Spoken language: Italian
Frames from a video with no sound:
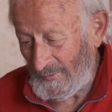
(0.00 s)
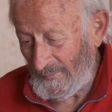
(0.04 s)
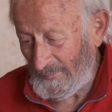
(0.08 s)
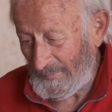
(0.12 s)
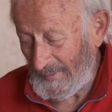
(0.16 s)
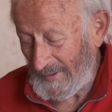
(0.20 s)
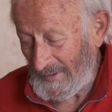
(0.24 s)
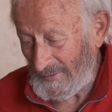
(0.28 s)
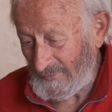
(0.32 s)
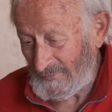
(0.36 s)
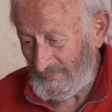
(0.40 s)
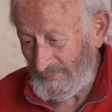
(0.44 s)
ho
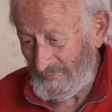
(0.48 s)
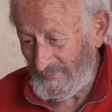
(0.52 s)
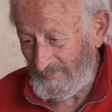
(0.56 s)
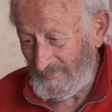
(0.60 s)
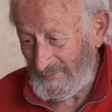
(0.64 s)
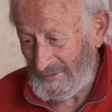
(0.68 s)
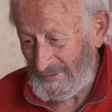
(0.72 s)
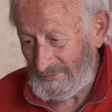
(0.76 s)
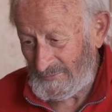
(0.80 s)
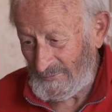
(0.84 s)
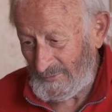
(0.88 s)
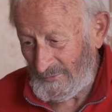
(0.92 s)
perso un
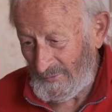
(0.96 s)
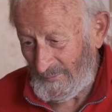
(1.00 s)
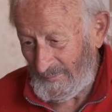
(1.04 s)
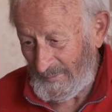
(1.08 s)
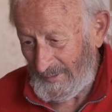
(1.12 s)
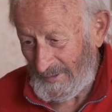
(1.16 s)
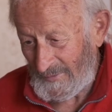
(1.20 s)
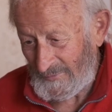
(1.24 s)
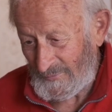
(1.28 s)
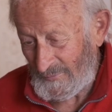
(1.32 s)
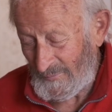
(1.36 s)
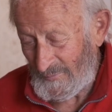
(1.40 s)
mito, io ho
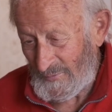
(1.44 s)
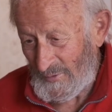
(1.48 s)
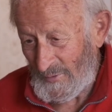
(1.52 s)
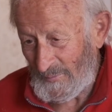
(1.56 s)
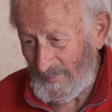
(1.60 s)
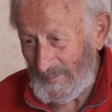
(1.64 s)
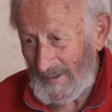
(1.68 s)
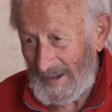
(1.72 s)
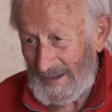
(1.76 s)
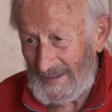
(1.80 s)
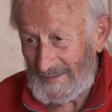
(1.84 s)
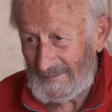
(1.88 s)
perso mio
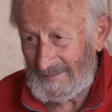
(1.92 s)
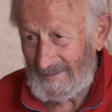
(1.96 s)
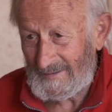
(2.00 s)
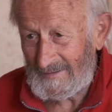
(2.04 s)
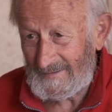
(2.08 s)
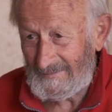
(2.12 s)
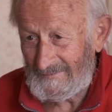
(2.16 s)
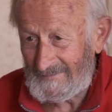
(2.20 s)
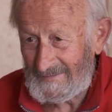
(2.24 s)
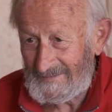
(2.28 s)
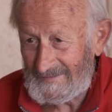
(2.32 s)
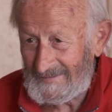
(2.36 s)

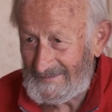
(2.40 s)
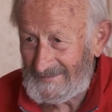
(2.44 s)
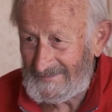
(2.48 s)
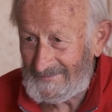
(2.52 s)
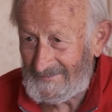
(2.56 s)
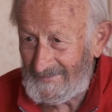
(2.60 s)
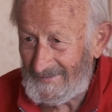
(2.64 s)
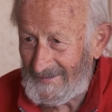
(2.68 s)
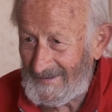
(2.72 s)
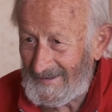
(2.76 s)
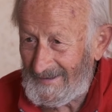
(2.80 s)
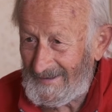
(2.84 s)
padre, quindi
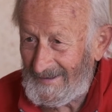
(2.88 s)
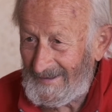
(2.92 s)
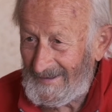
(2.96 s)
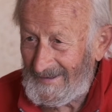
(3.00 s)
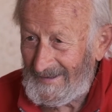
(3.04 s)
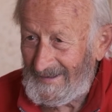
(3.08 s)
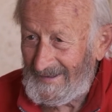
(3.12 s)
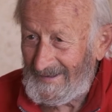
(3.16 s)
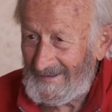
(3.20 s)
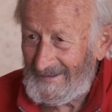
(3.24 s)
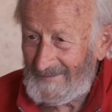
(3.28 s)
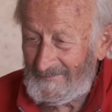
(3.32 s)
cioè,
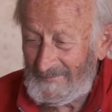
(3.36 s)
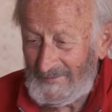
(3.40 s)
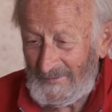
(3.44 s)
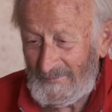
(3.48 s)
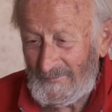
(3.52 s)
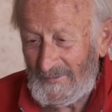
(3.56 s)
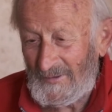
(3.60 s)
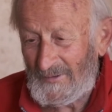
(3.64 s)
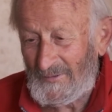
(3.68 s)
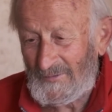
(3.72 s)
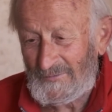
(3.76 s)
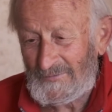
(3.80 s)
per
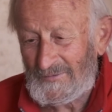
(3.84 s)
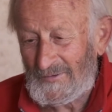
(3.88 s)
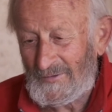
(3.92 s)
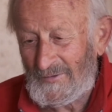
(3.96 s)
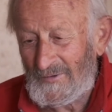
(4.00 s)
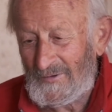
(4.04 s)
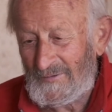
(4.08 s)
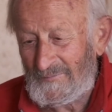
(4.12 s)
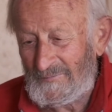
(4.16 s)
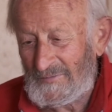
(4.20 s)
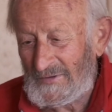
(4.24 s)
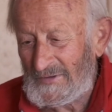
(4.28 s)
quello
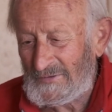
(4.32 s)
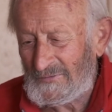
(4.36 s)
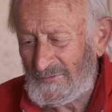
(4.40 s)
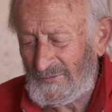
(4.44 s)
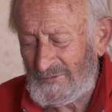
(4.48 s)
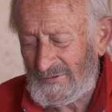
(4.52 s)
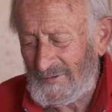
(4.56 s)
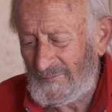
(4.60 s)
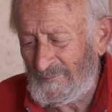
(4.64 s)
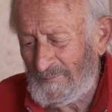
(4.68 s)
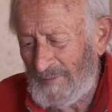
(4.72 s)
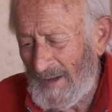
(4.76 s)
dico il mito
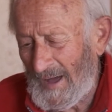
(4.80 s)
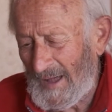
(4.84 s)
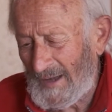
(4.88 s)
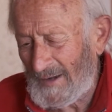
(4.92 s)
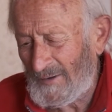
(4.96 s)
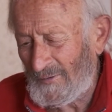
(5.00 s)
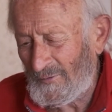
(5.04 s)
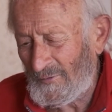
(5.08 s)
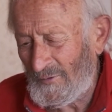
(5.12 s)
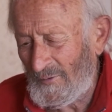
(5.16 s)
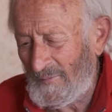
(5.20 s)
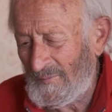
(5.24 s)
si
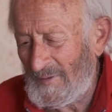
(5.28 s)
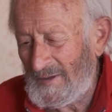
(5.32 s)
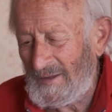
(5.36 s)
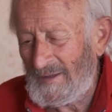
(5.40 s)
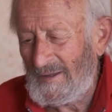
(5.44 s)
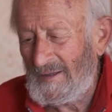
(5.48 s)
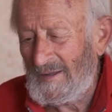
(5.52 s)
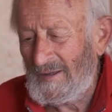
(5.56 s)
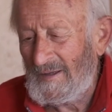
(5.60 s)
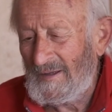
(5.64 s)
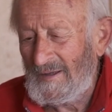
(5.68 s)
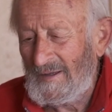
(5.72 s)
parla
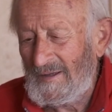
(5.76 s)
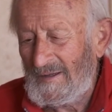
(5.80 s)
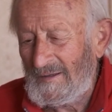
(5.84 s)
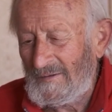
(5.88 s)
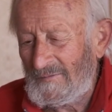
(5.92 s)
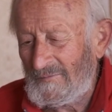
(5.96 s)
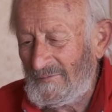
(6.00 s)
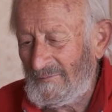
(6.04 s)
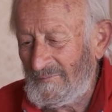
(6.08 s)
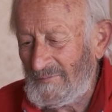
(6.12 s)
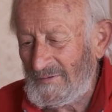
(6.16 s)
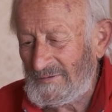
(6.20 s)
come,
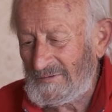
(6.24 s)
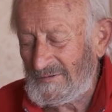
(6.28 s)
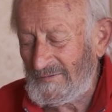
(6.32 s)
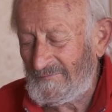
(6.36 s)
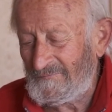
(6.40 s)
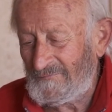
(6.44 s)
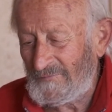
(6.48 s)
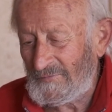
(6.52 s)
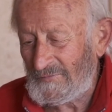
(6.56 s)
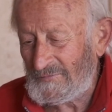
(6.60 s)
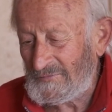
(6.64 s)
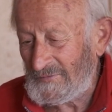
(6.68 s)
come se
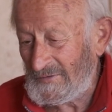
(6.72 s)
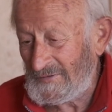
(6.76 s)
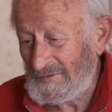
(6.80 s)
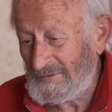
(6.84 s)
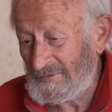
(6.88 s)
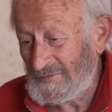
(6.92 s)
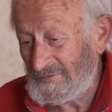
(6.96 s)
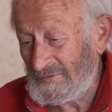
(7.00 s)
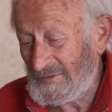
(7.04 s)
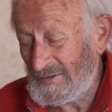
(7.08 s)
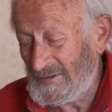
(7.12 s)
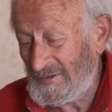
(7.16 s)
fosse
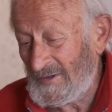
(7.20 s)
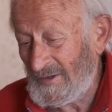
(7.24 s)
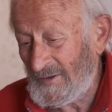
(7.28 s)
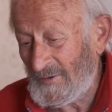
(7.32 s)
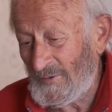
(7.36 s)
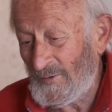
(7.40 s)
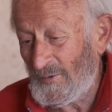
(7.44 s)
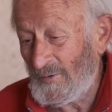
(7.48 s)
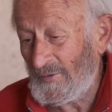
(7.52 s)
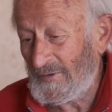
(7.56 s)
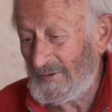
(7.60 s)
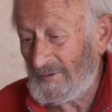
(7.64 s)
dice gli
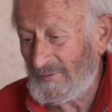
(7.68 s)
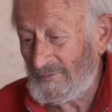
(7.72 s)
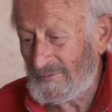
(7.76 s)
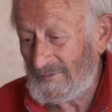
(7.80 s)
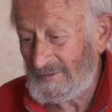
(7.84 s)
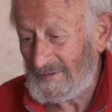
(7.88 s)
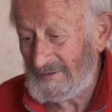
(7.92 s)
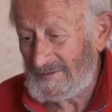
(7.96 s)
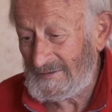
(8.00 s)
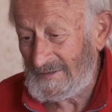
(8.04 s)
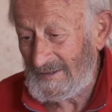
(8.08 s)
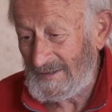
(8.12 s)
eroi e
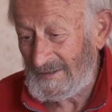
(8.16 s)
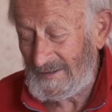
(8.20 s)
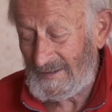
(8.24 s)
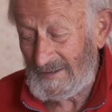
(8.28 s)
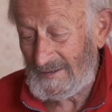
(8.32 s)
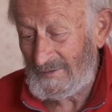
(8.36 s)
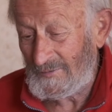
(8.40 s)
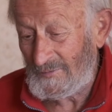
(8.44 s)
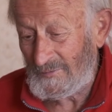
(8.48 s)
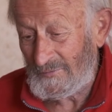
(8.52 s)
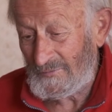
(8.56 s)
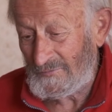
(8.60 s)
cose del
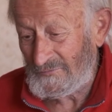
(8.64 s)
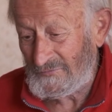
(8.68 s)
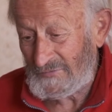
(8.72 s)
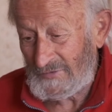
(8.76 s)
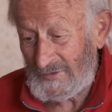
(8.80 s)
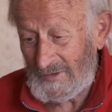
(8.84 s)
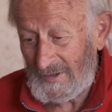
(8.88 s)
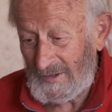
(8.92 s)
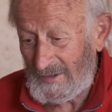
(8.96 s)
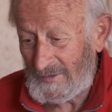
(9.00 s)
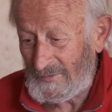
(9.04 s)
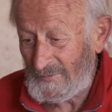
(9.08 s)
genere, io non
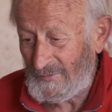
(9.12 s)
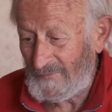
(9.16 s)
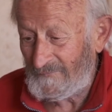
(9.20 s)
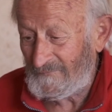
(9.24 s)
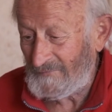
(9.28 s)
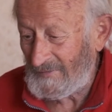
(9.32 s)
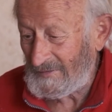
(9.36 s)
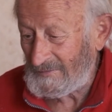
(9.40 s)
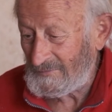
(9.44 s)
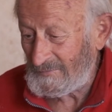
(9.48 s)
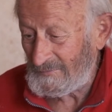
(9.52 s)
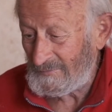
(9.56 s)
ci credo il
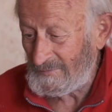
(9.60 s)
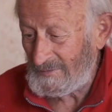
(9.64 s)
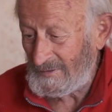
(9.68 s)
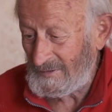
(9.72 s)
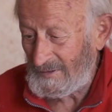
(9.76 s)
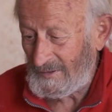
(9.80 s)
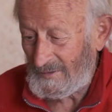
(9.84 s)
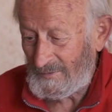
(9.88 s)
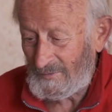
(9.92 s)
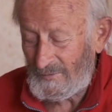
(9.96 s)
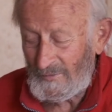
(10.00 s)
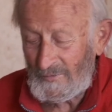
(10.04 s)
fatto
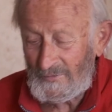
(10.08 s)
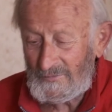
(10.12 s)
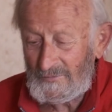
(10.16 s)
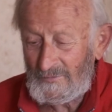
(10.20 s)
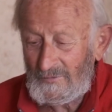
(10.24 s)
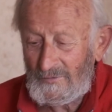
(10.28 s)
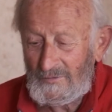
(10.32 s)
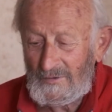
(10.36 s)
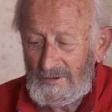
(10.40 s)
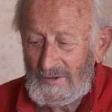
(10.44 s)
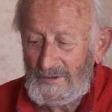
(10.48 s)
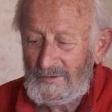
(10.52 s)
degli eroi,
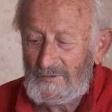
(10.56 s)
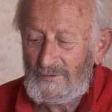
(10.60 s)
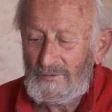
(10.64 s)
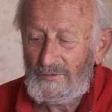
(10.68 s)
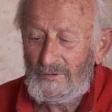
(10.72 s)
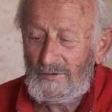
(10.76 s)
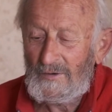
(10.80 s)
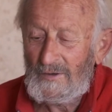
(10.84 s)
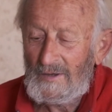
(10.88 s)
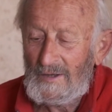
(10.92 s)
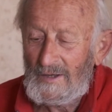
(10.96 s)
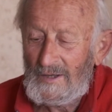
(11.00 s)
non
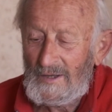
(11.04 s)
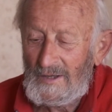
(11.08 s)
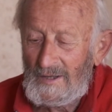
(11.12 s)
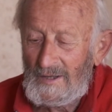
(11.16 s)
credo